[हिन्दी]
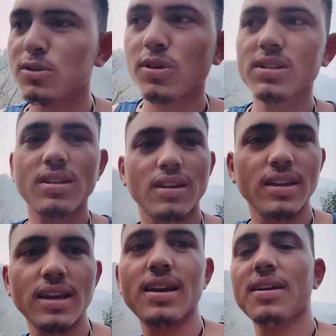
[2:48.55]
स्वस्थ
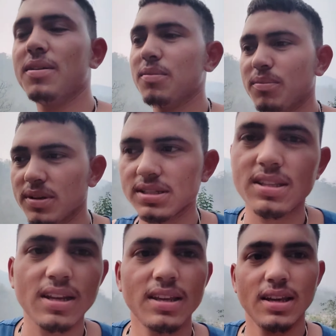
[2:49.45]
रहिए
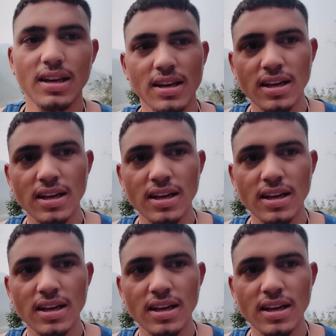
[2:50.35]
मस्त रहिए